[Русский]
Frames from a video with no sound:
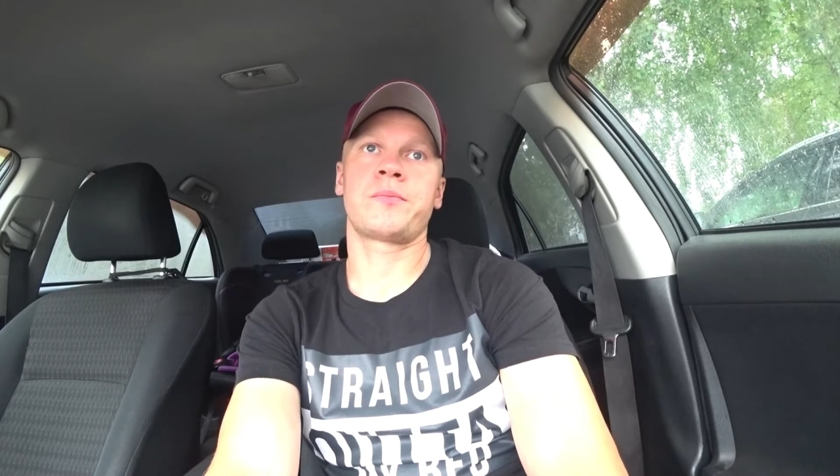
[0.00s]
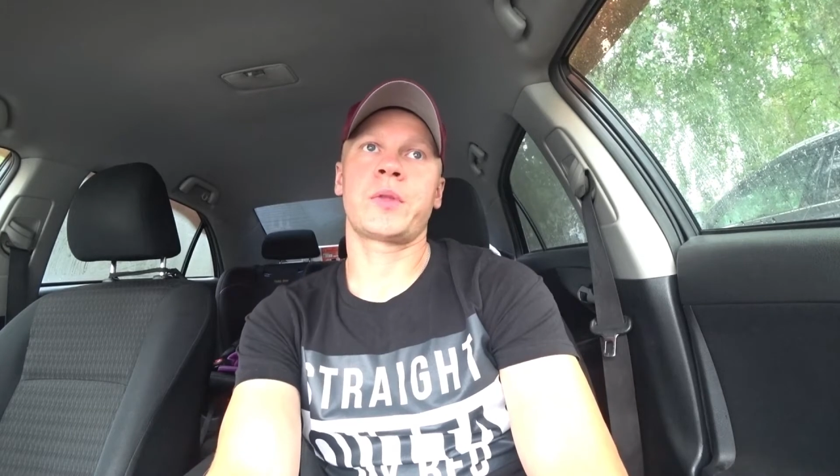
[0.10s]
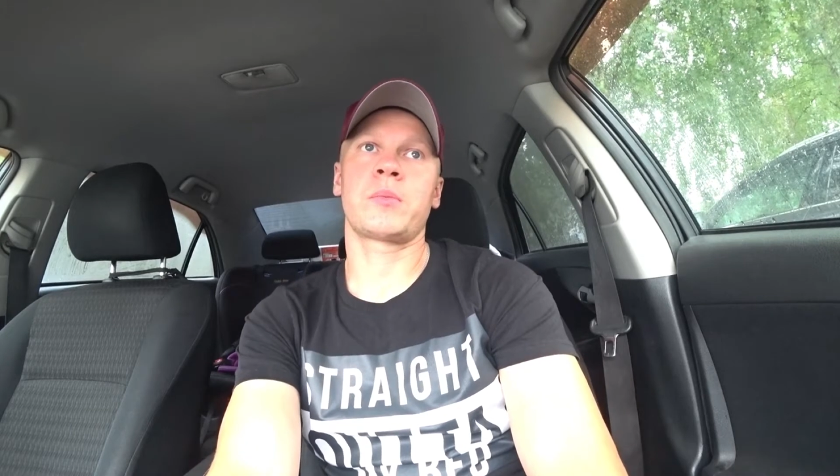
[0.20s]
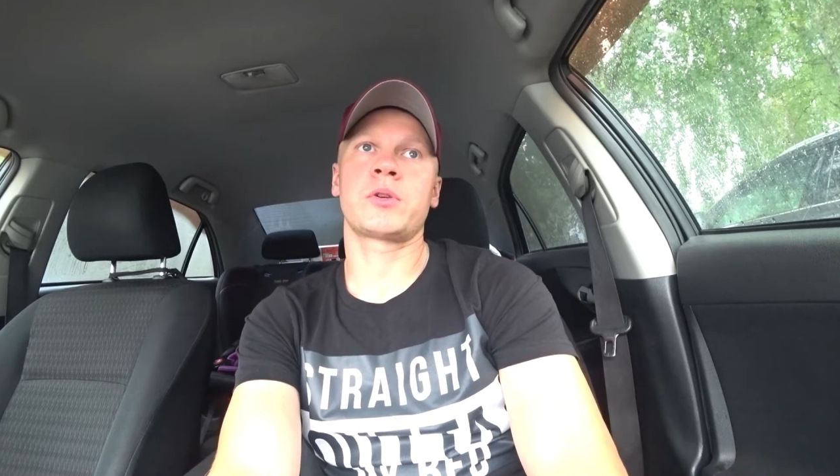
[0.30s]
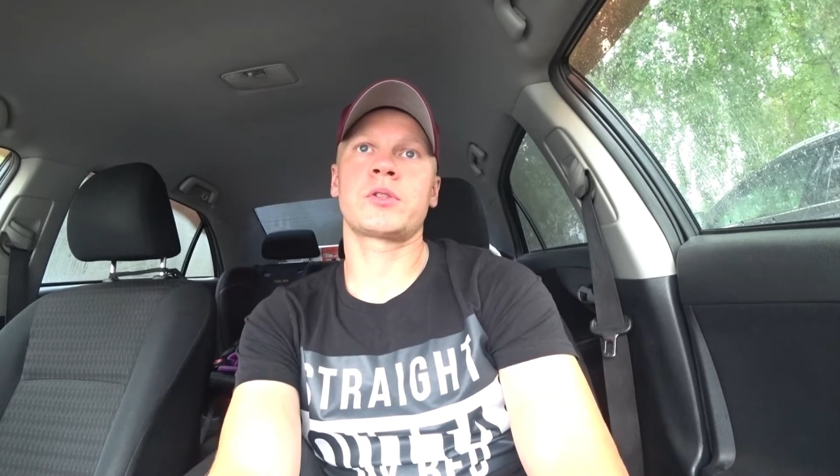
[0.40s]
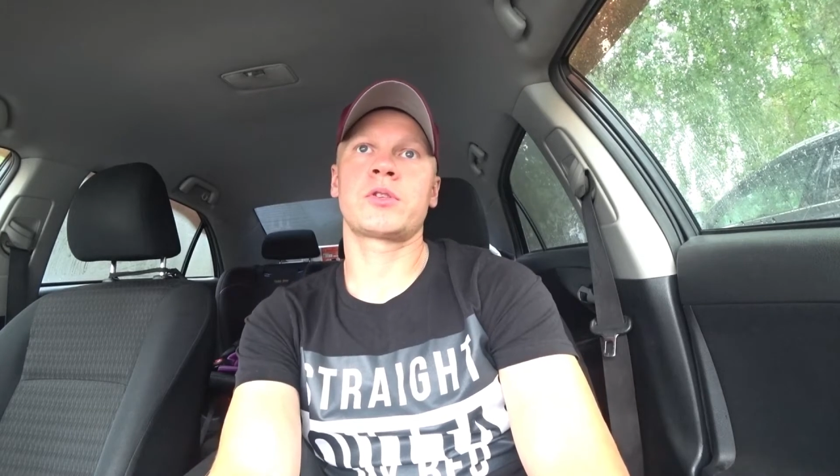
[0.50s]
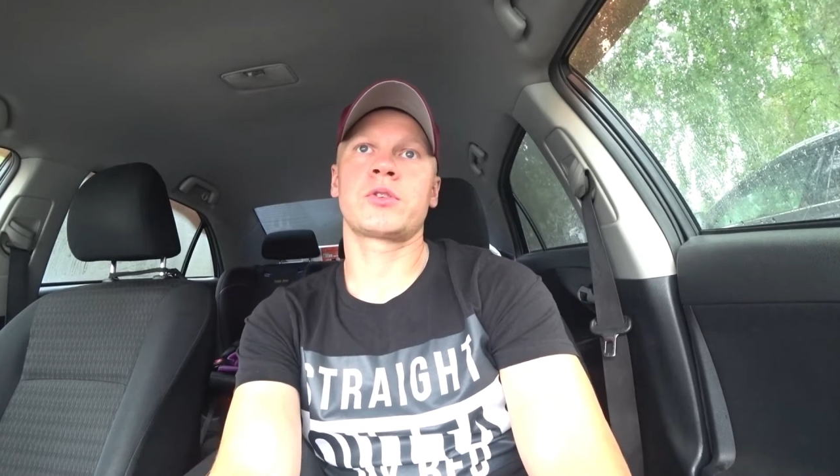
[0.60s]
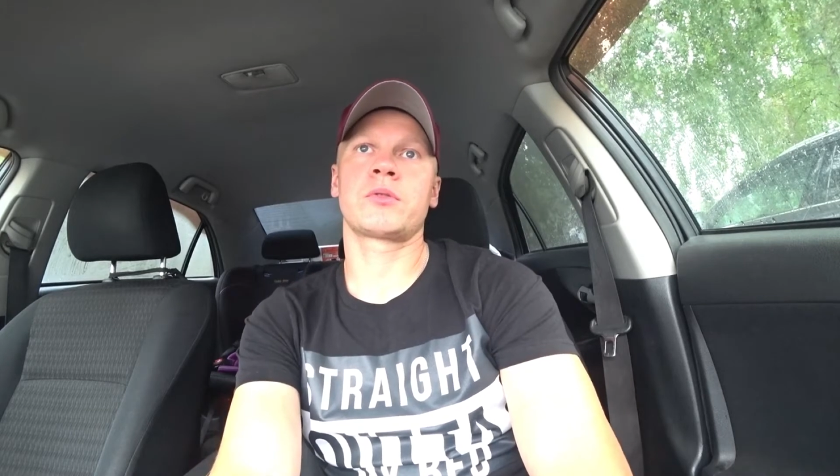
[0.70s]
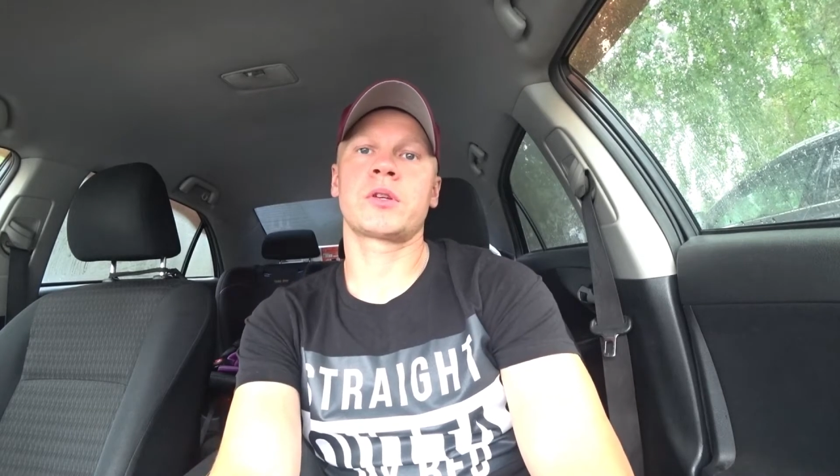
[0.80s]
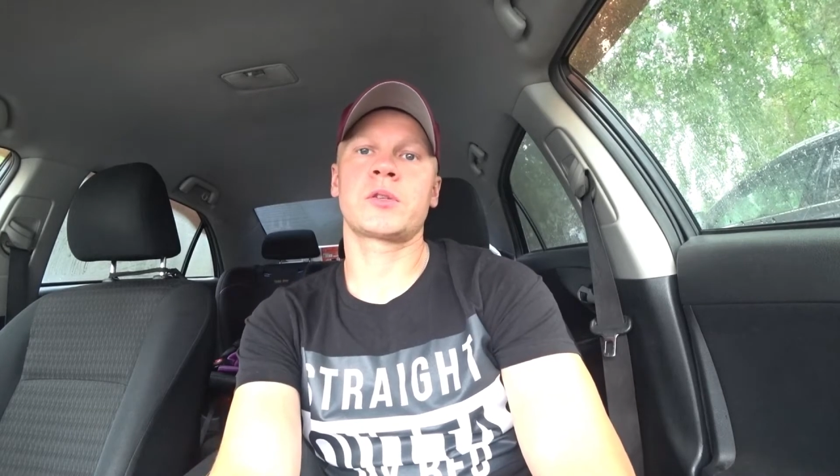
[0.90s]
Набережные
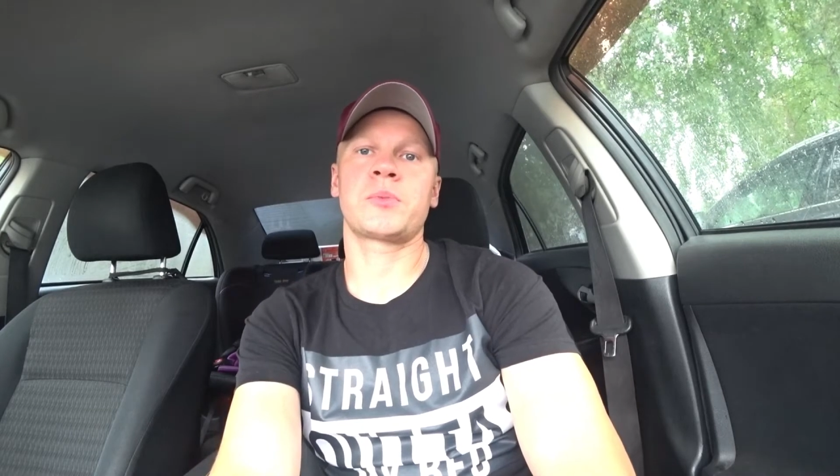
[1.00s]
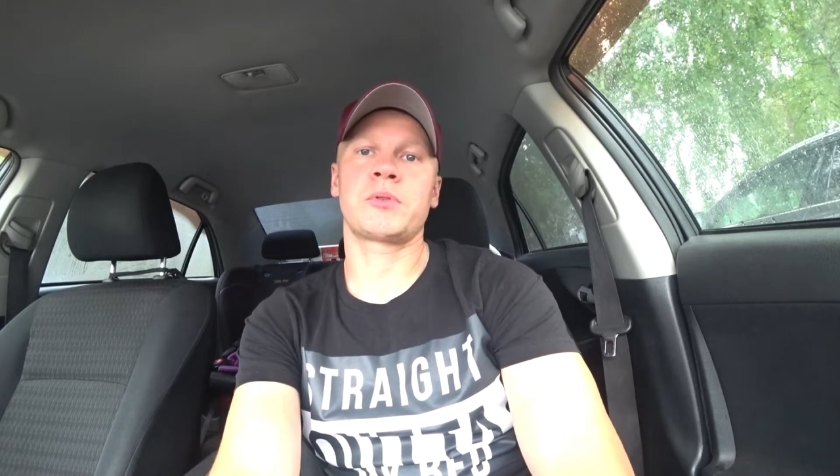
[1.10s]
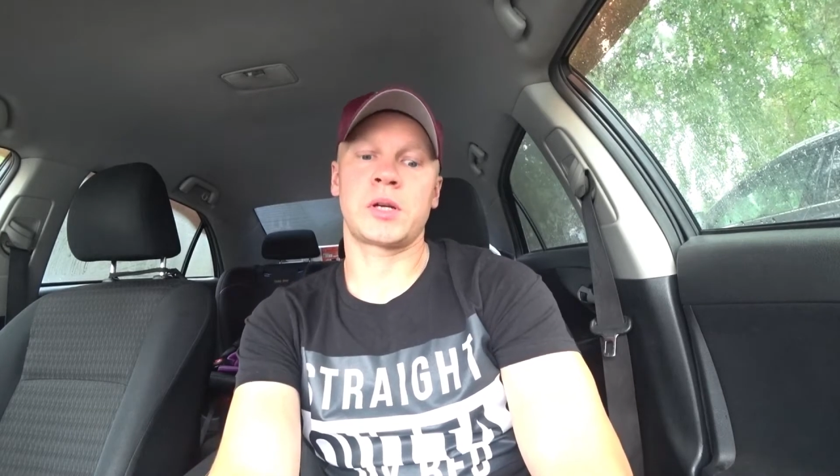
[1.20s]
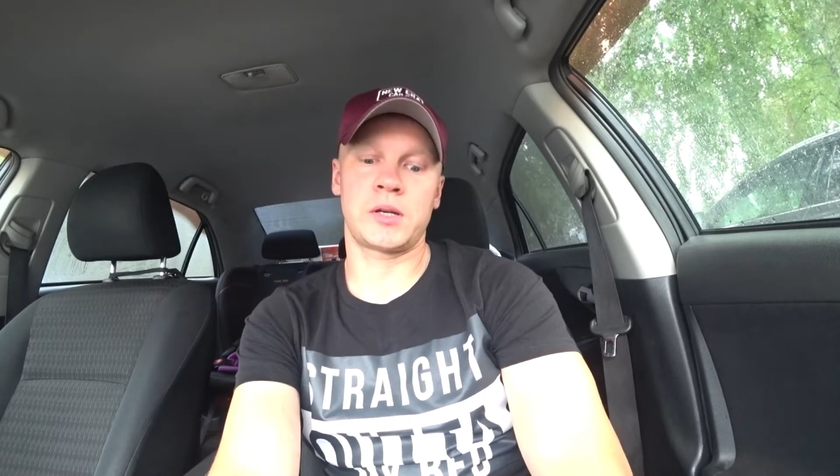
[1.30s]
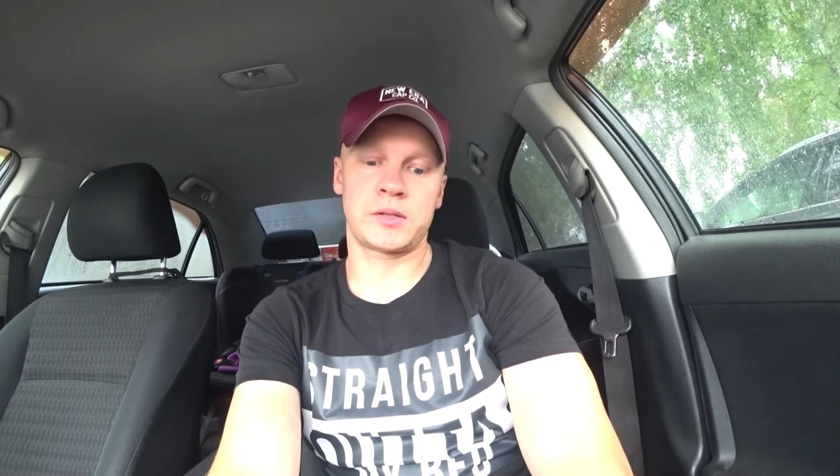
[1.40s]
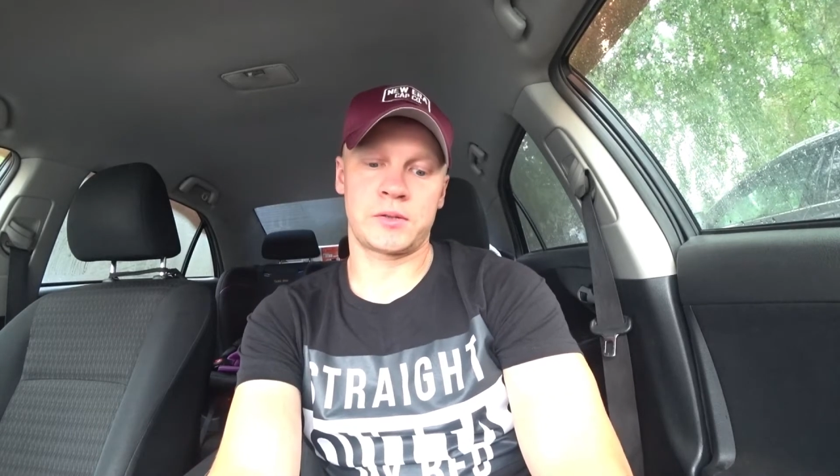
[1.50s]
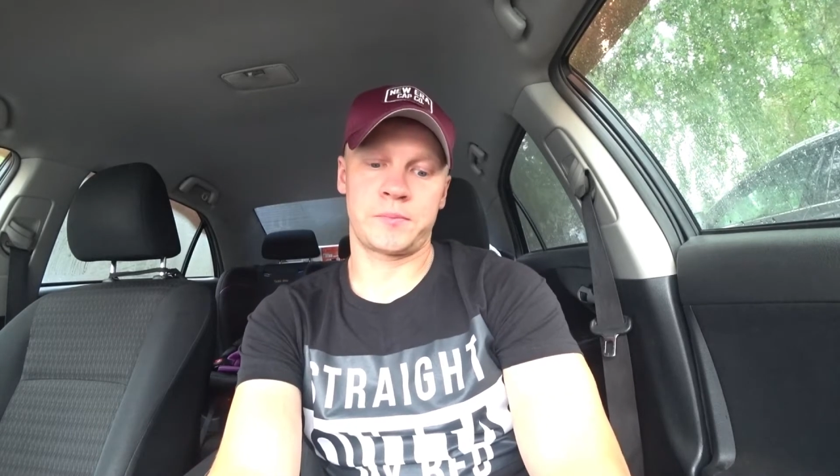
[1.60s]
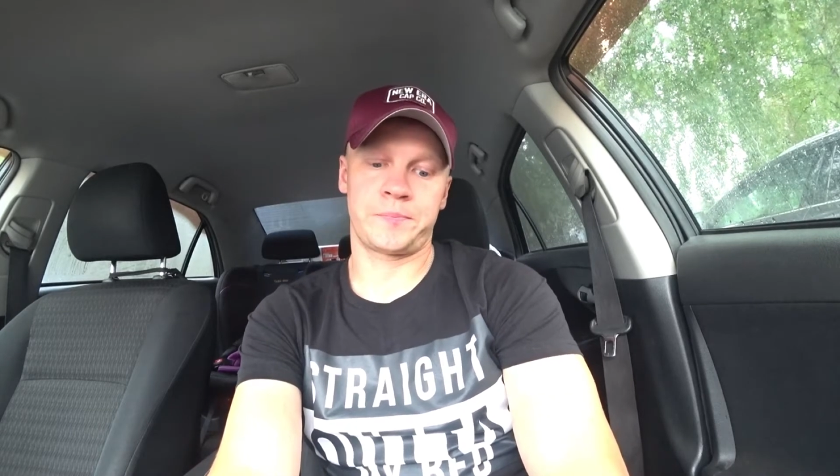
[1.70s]
Челны располагается.